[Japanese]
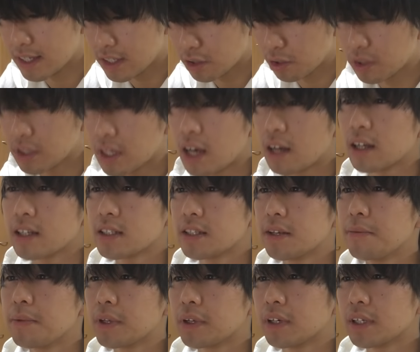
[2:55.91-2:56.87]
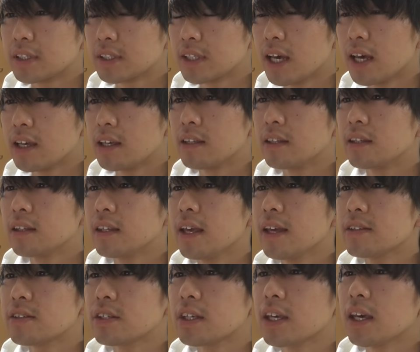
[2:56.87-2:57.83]
一度参加してみてください。
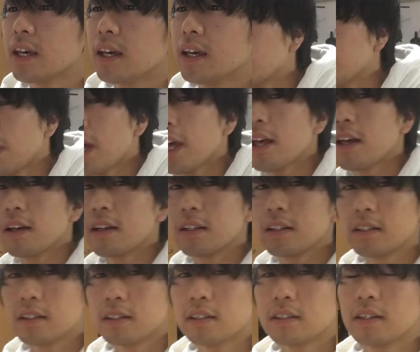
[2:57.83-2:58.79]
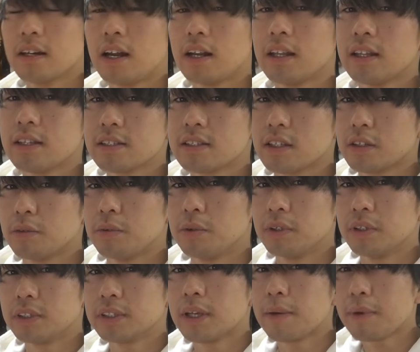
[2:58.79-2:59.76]
で次これあれなんですけど
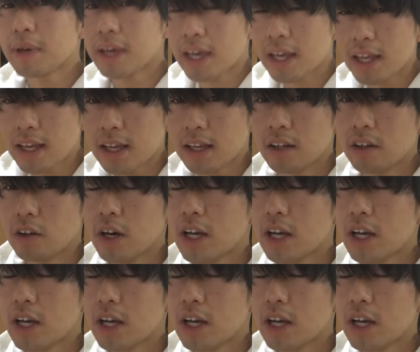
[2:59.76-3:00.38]
もサバゲー